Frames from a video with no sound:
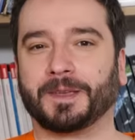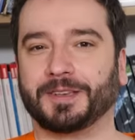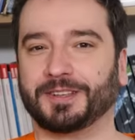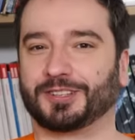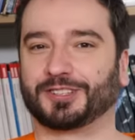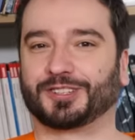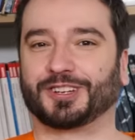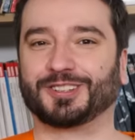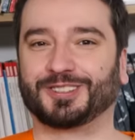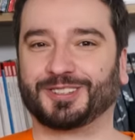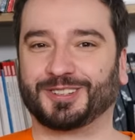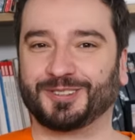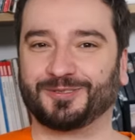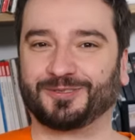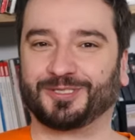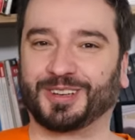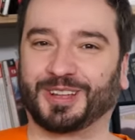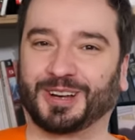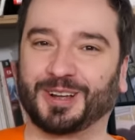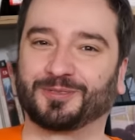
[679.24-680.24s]
I trzeci
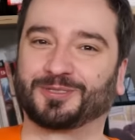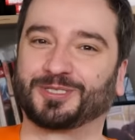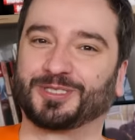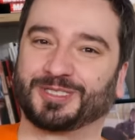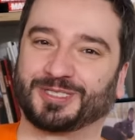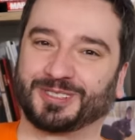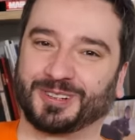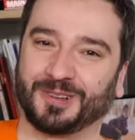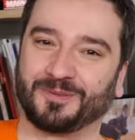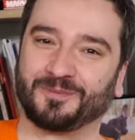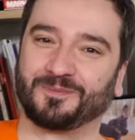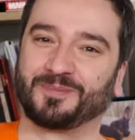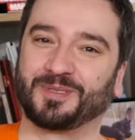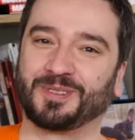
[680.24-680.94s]
wygrał wszystko,